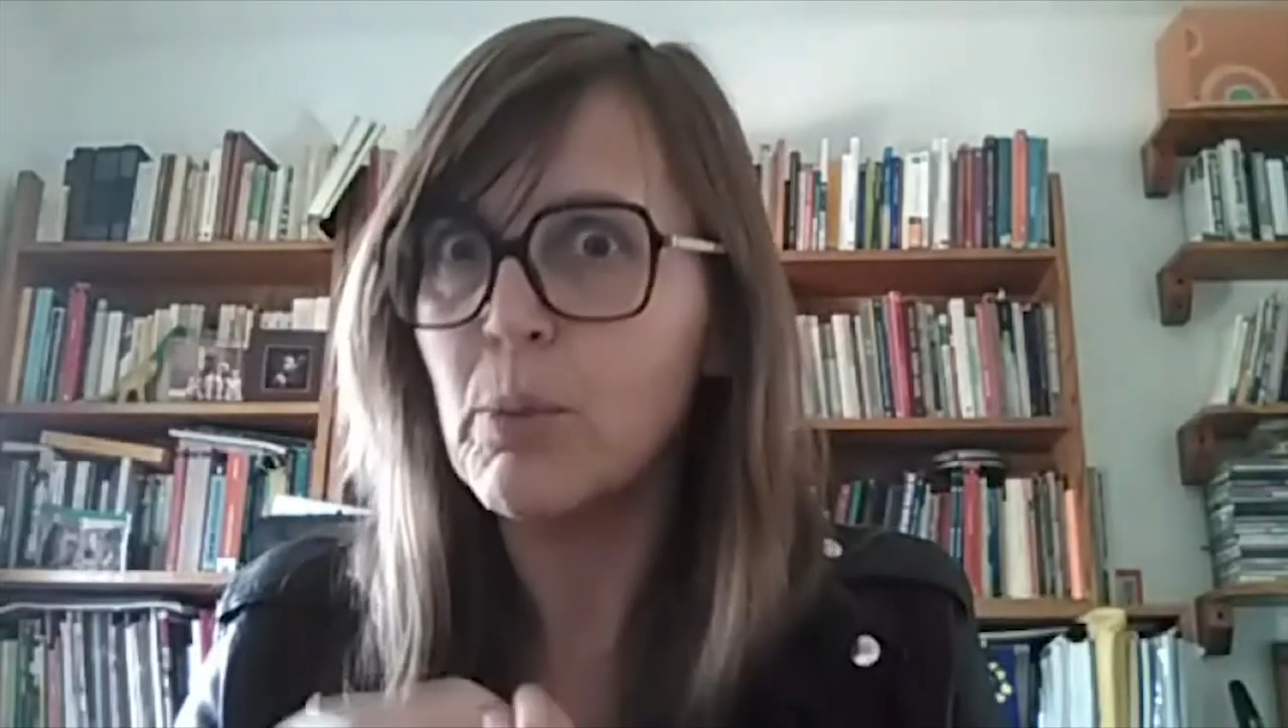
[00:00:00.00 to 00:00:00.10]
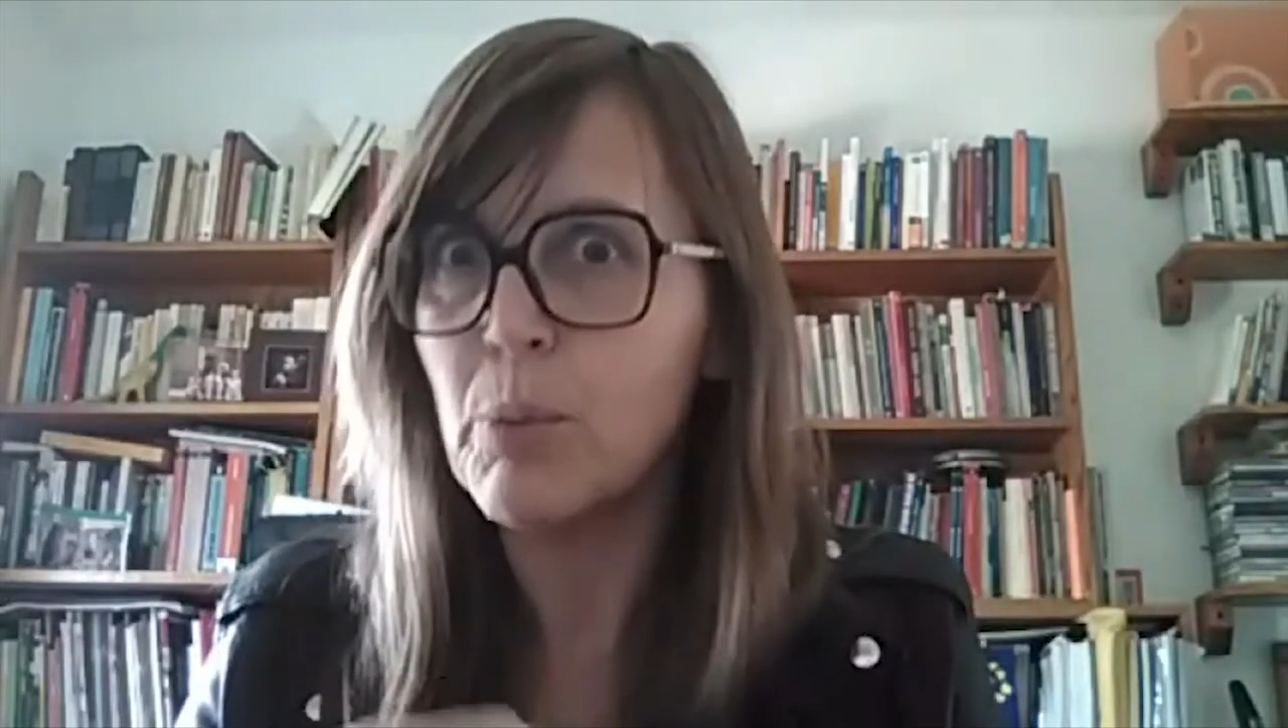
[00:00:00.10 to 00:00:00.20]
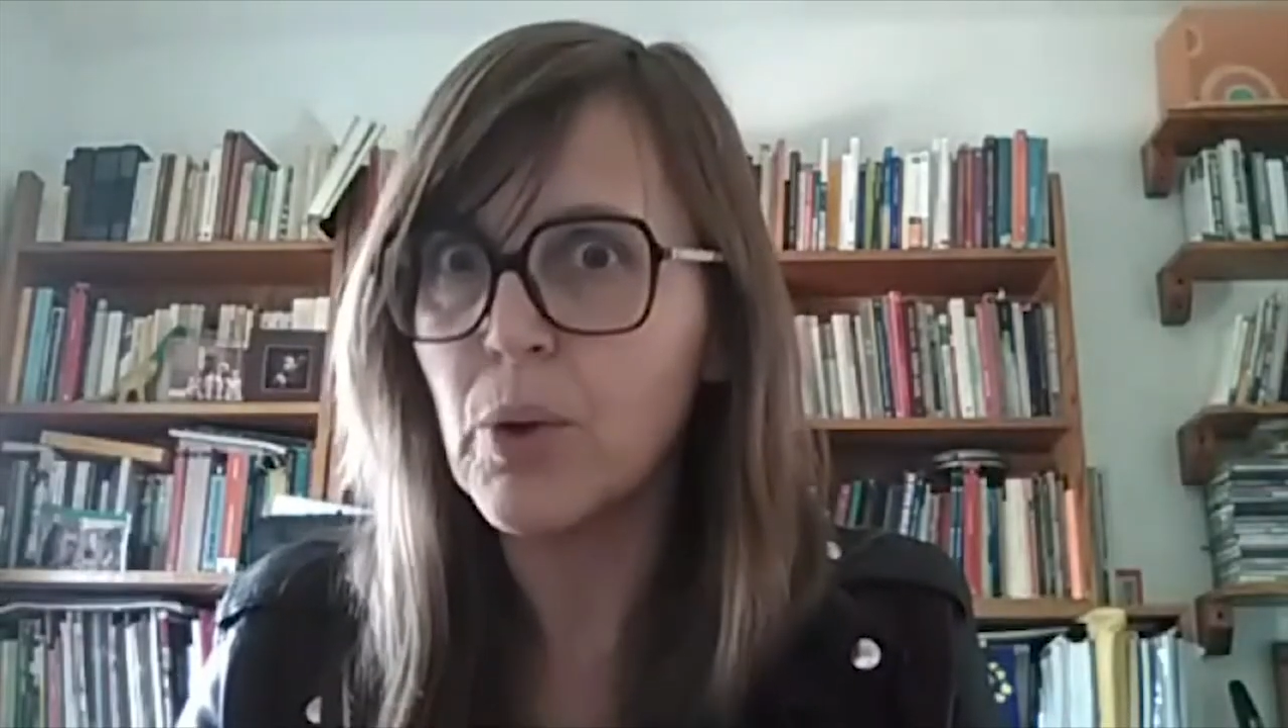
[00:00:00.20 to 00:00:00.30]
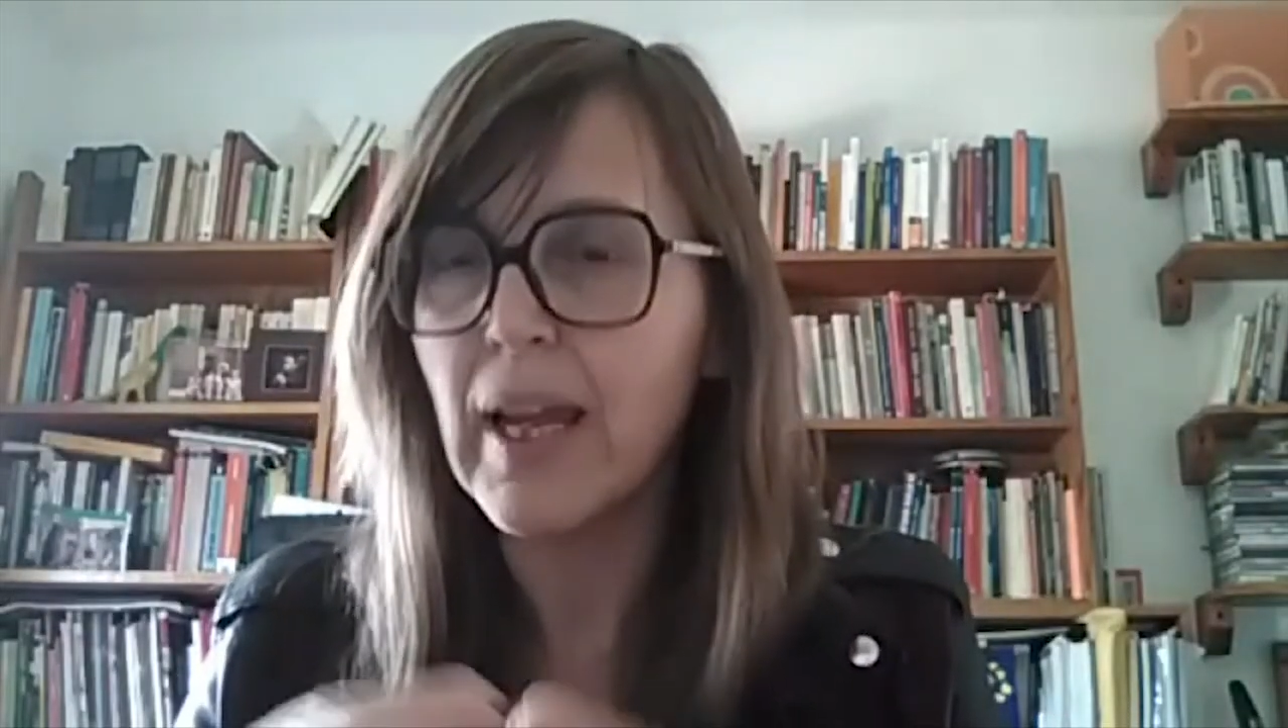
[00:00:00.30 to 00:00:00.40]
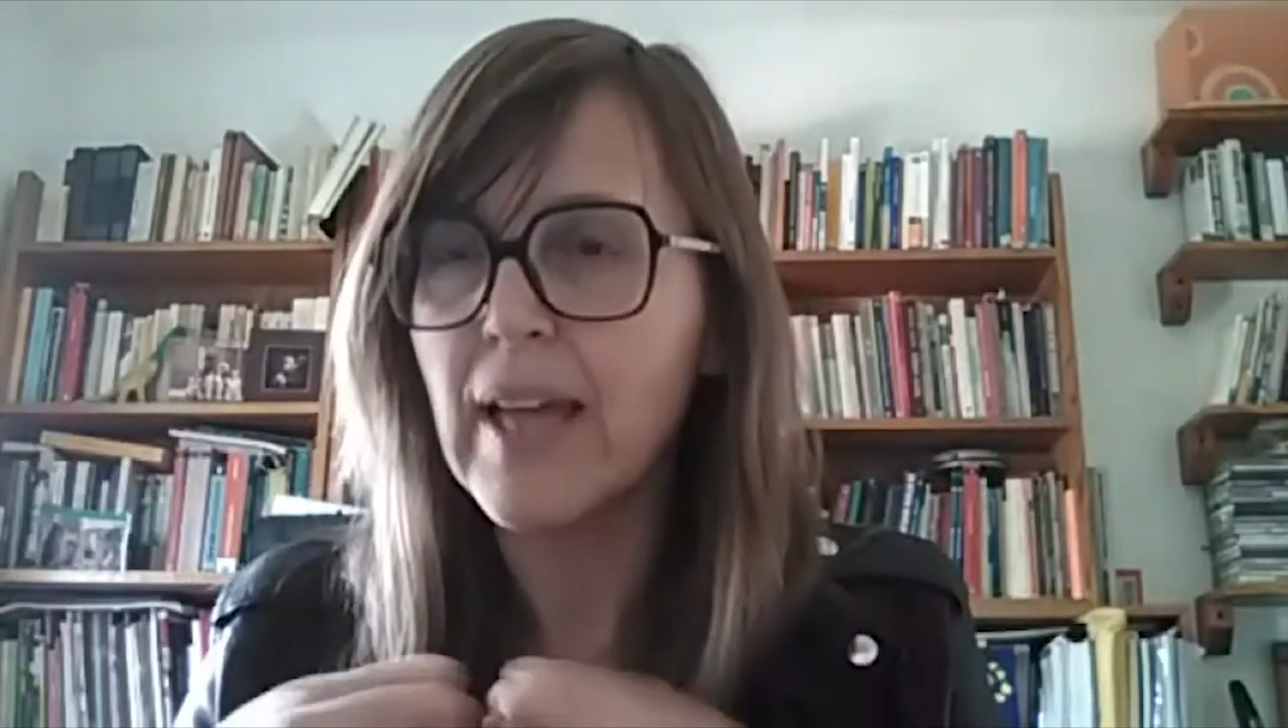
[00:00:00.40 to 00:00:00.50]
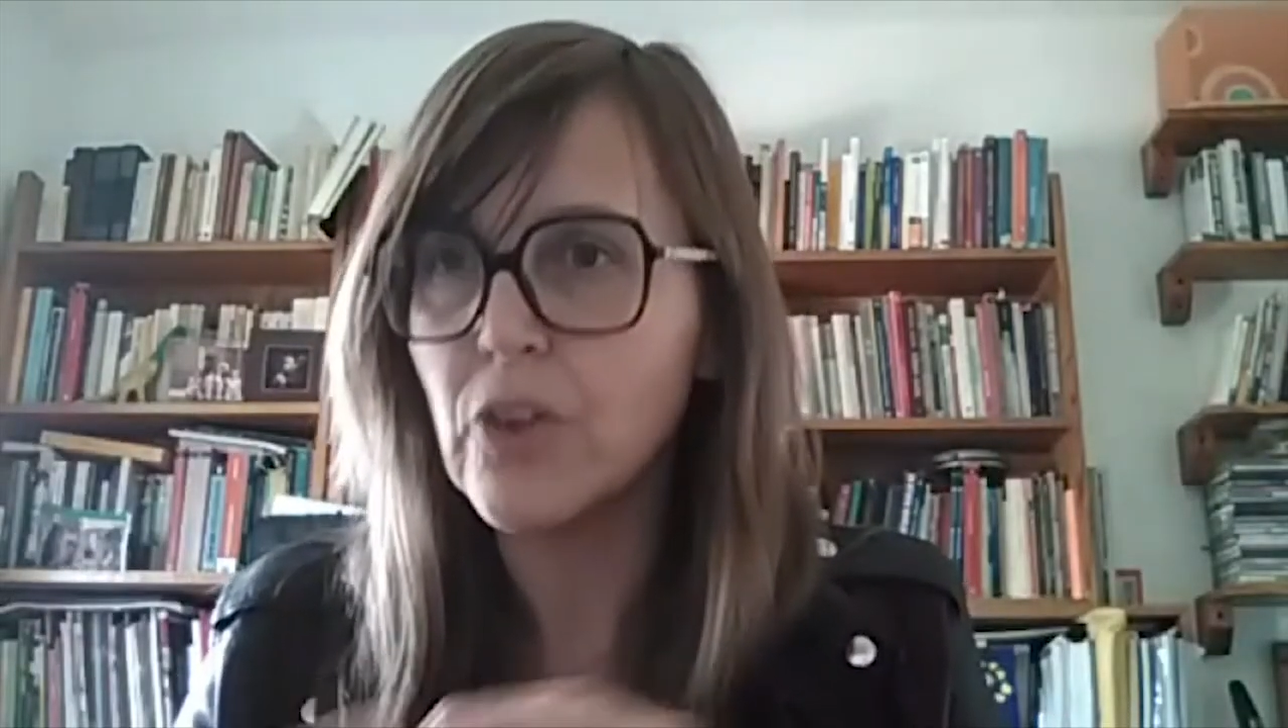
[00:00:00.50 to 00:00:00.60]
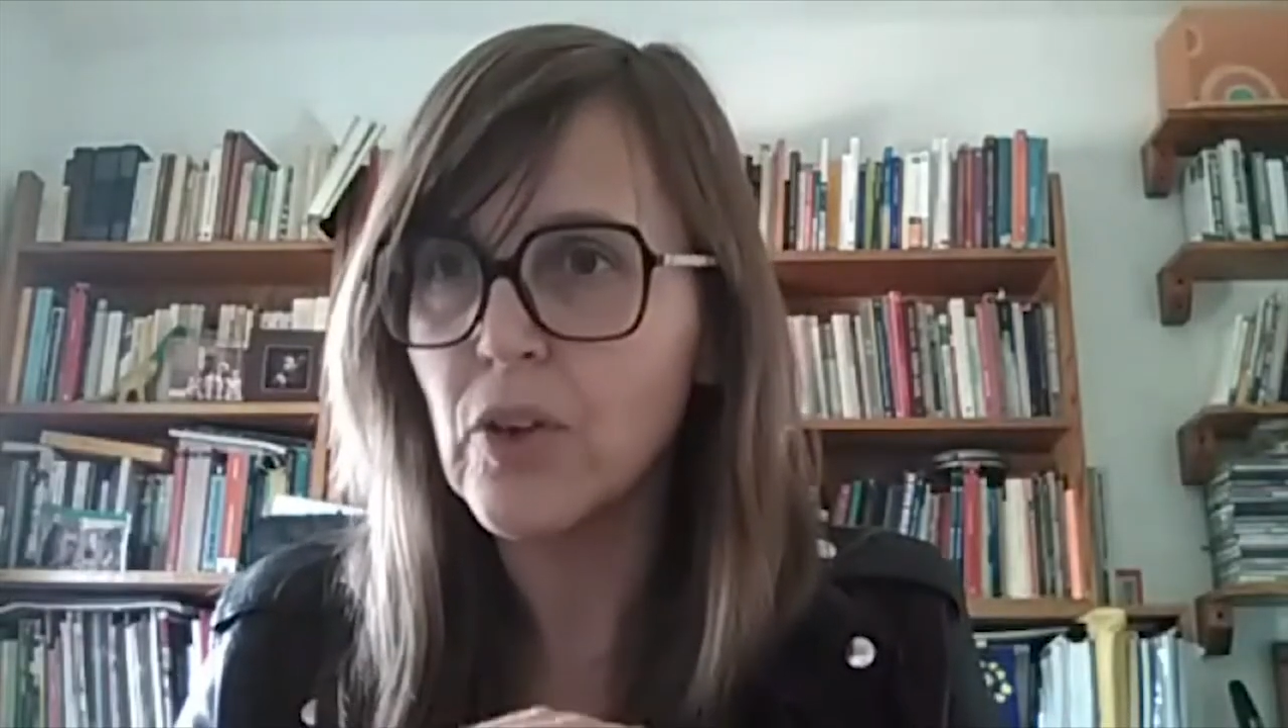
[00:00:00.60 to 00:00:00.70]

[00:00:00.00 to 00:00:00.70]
porque hay